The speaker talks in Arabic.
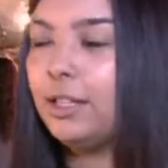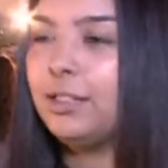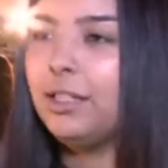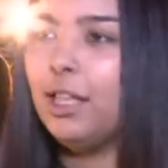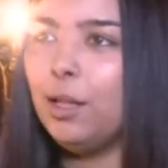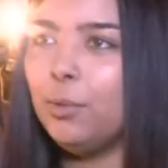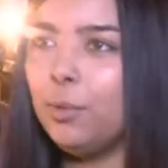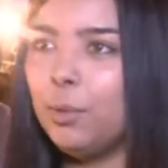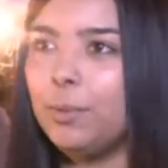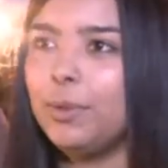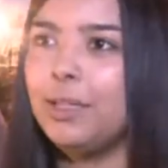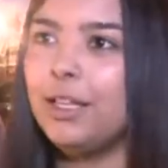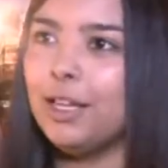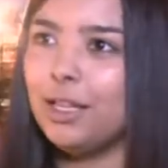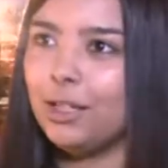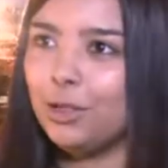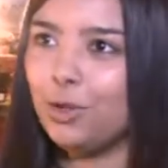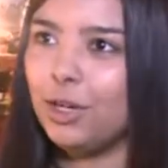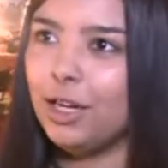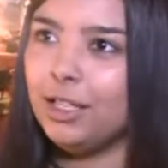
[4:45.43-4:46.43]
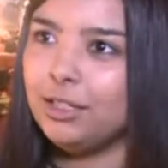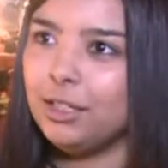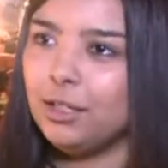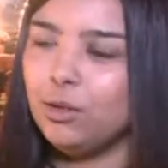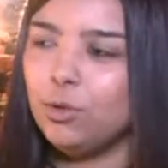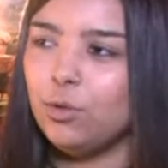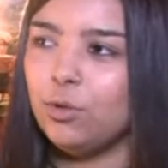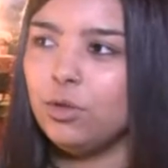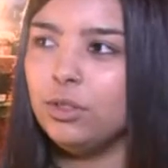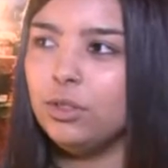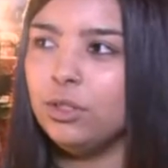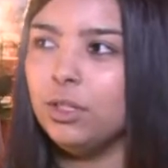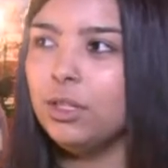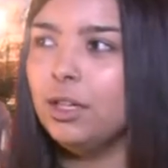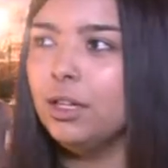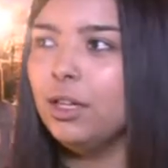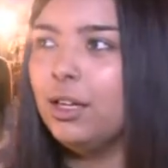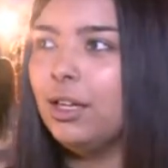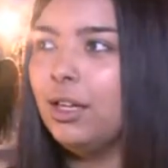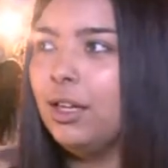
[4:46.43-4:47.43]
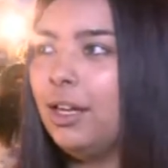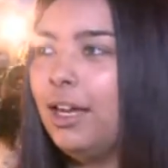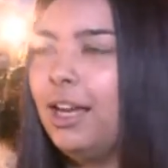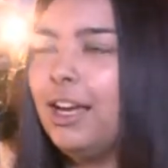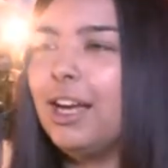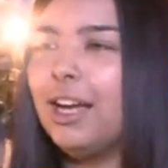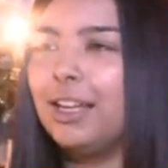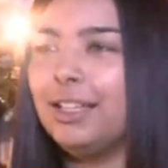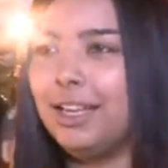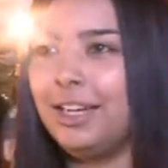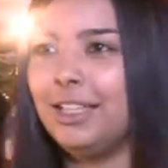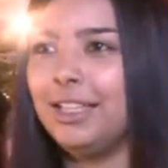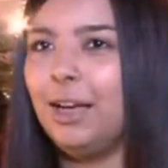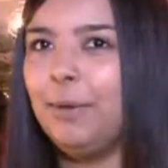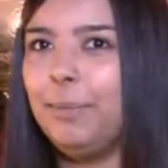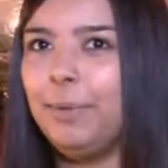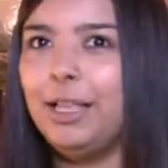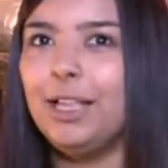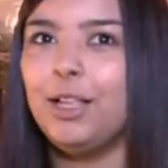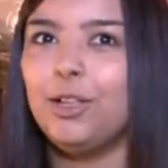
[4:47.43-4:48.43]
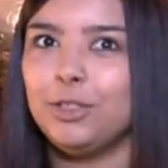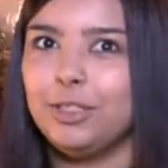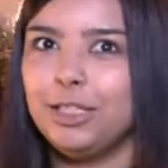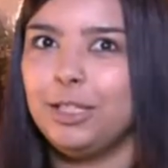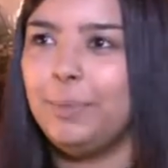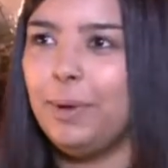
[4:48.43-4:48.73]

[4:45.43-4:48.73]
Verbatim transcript: طلبوا مني انه رتل هون هيك خطرت على بالي انا كثير